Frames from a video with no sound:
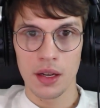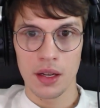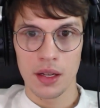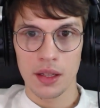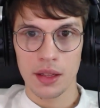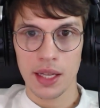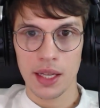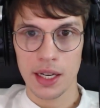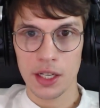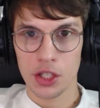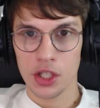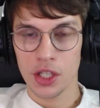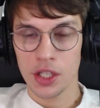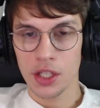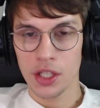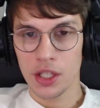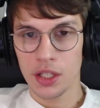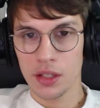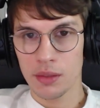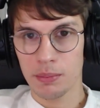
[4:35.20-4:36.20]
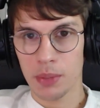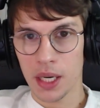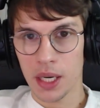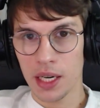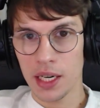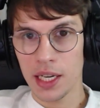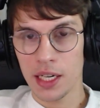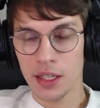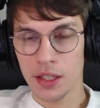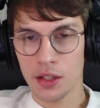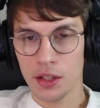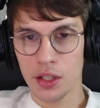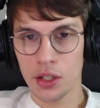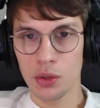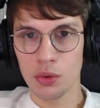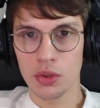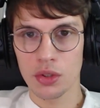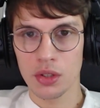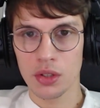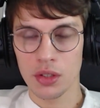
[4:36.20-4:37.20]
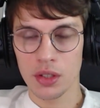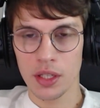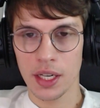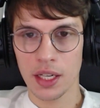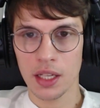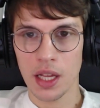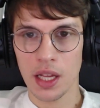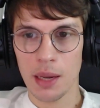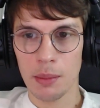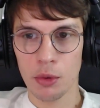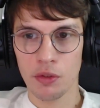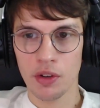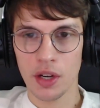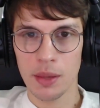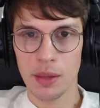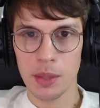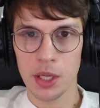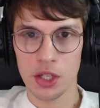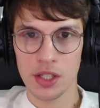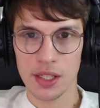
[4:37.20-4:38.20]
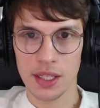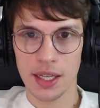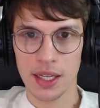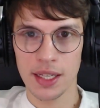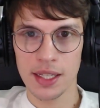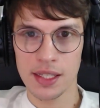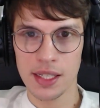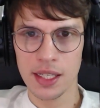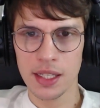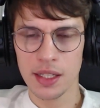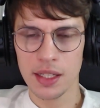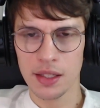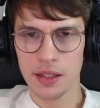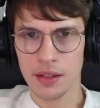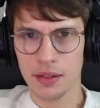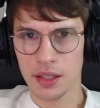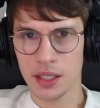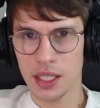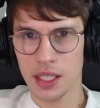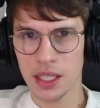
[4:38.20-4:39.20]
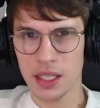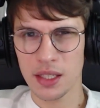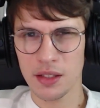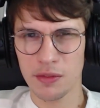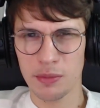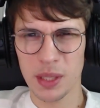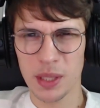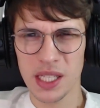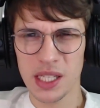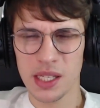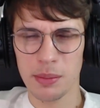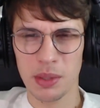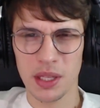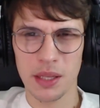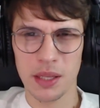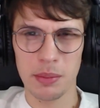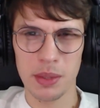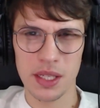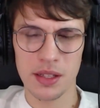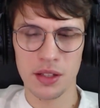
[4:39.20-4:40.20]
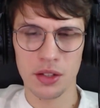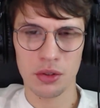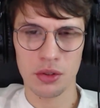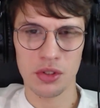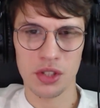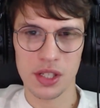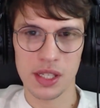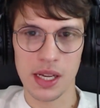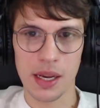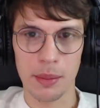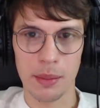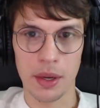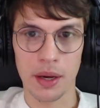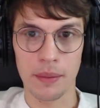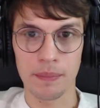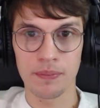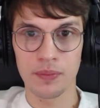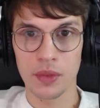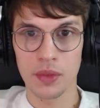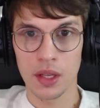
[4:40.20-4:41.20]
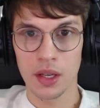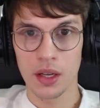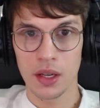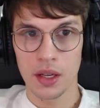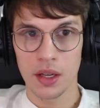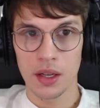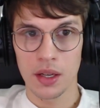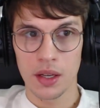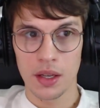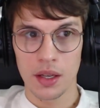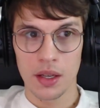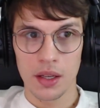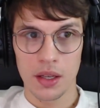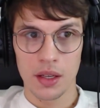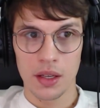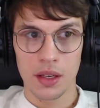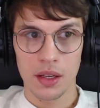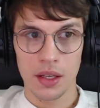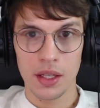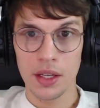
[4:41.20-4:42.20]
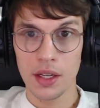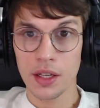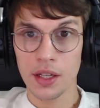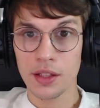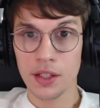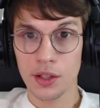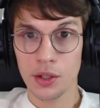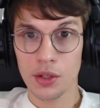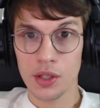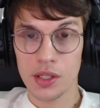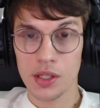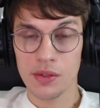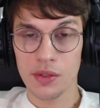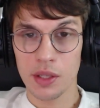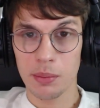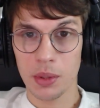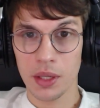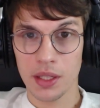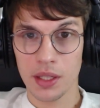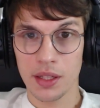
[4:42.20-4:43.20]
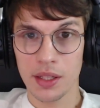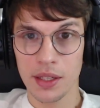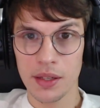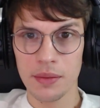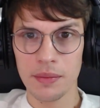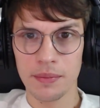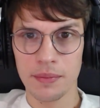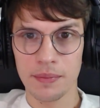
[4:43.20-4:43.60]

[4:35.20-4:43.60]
Также они параллельно дают рекламу в коммерческой газете, где, в принципе, написано то же самое. И это дает свои плоды.